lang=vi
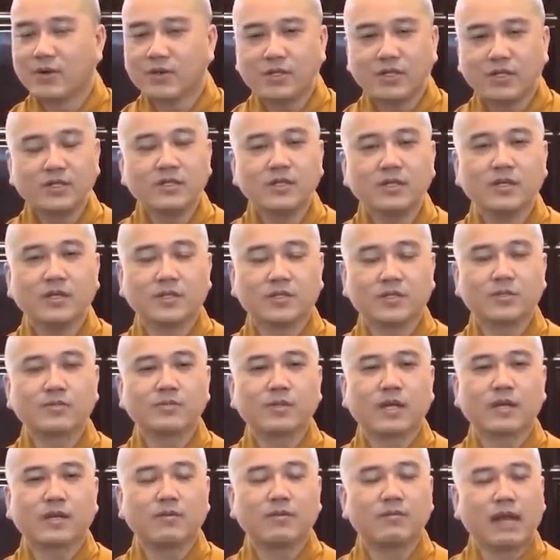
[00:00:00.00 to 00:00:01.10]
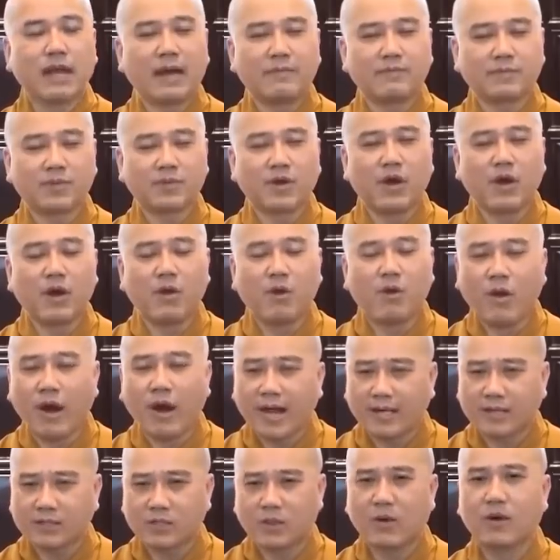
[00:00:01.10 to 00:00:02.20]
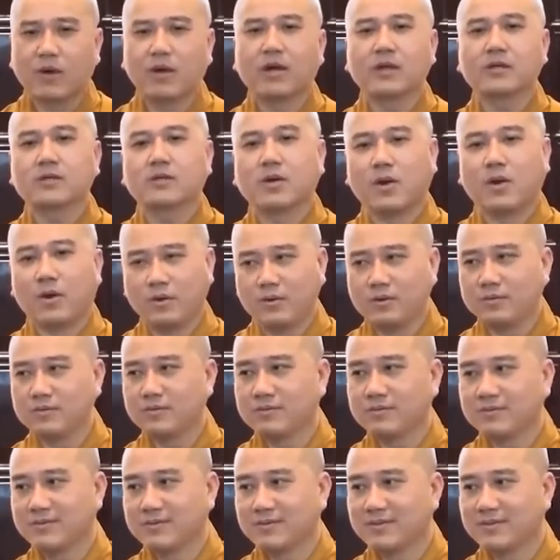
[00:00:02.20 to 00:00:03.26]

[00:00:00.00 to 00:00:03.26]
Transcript: Có những người chúng ta không làm cho họ hoàn toàn hết khổ,